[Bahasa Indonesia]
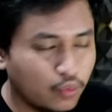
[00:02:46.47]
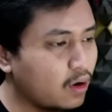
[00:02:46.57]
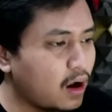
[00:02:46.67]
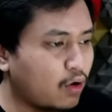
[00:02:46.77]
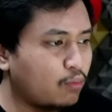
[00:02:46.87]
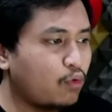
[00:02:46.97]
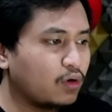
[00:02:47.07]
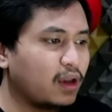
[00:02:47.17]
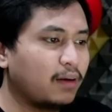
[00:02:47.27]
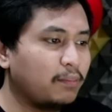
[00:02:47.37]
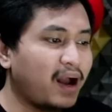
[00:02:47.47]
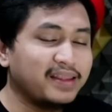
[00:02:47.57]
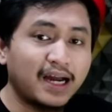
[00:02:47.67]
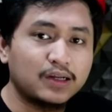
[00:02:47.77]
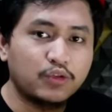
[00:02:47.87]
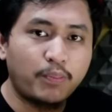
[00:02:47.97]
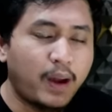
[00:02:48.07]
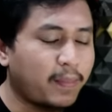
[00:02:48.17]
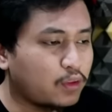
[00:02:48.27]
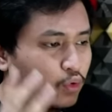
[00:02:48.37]
Gue nggak ngomong yang banyak top
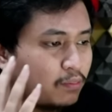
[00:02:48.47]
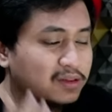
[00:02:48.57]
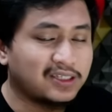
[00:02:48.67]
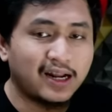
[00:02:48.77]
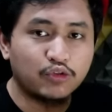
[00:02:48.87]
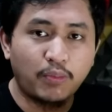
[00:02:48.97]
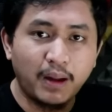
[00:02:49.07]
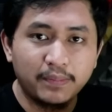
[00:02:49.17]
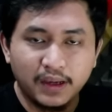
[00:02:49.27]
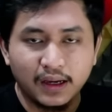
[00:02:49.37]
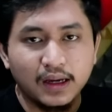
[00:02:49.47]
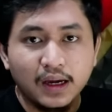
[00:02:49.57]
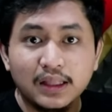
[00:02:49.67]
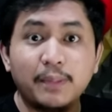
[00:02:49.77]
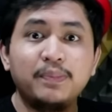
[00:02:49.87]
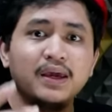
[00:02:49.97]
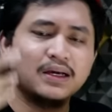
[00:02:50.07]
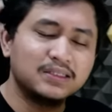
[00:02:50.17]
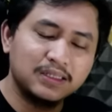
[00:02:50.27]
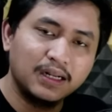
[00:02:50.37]
up atau yang besar top upnya ya, tapi
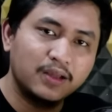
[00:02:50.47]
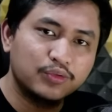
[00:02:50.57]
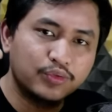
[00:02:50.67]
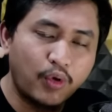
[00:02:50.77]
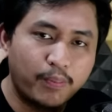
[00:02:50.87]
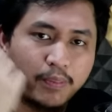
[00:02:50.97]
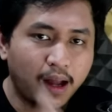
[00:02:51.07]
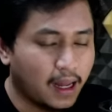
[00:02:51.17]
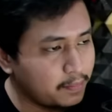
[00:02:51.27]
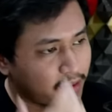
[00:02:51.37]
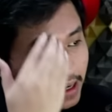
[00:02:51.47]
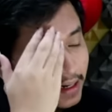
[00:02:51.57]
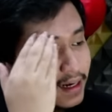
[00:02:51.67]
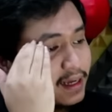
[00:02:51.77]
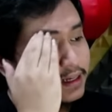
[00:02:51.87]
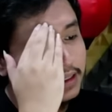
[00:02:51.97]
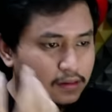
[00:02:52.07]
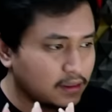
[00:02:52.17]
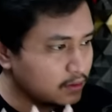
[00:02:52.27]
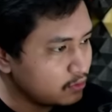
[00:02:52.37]
yang sering top up karena
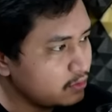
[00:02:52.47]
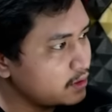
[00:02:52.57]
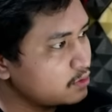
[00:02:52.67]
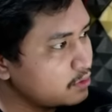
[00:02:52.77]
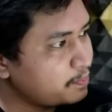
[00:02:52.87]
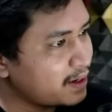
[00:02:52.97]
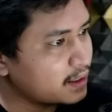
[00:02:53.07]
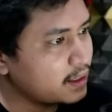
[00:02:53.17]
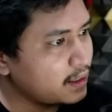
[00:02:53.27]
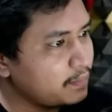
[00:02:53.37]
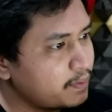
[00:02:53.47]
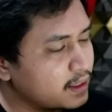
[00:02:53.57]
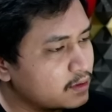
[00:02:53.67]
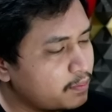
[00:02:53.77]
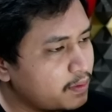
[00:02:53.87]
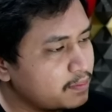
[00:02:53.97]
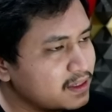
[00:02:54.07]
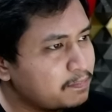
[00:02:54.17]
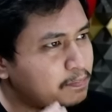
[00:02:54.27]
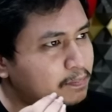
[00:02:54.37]
uh, eh, gue itu pakai apa ya top
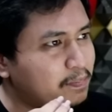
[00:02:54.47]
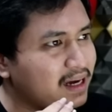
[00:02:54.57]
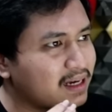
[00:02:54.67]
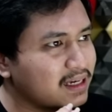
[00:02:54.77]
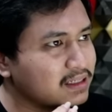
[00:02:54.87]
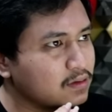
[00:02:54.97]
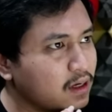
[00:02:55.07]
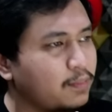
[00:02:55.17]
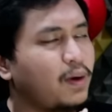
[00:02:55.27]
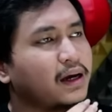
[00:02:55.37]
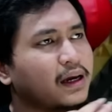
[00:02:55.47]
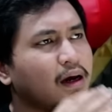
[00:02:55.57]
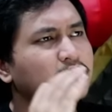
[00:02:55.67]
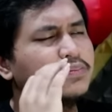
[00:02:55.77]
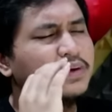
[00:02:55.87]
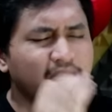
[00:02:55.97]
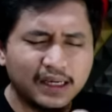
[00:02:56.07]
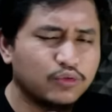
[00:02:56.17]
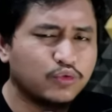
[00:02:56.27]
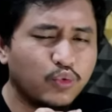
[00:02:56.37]
upnya Eh, pakai eh pakai ah
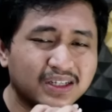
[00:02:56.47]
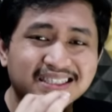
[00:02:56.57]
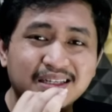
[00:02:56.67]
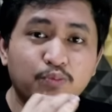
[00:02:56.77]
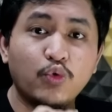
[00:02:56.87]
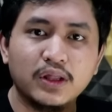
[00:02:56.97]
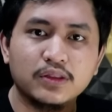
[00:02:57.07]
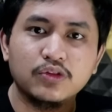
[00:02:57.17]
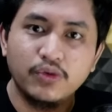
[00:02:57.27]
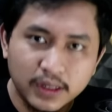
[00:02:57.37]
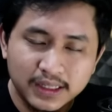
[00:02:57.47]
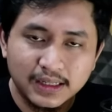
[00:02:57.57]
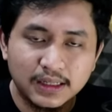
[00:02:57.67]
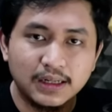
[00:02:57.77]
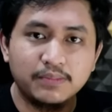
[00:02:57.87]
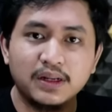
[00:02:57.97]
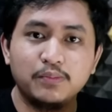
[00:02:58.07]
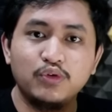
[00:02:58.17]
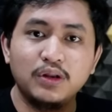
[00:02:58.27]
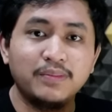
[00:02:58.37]
belinya itu gua Steam Wallet doang yang
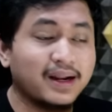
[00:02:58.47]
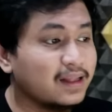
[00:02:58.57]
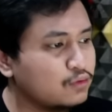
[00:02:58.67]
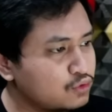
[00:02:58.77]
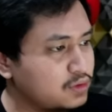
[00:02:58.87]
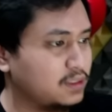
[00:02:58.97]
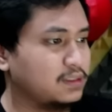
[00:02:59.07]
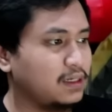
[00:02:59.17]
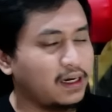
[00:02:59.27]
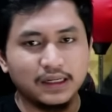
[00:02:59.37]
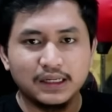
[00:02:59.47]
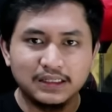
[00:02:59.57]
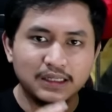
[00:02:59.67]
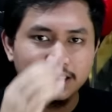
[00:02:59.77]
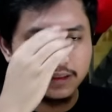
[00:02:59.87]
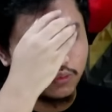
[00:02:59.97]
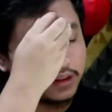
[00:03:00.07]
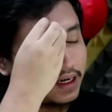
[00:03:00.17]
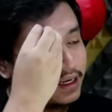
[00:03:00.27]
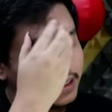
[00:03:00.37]
6500, guys. Nah, ini kisi-kisi
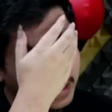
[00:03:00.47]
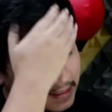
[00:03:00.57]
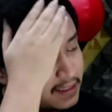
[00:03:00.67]
buat kalian ya.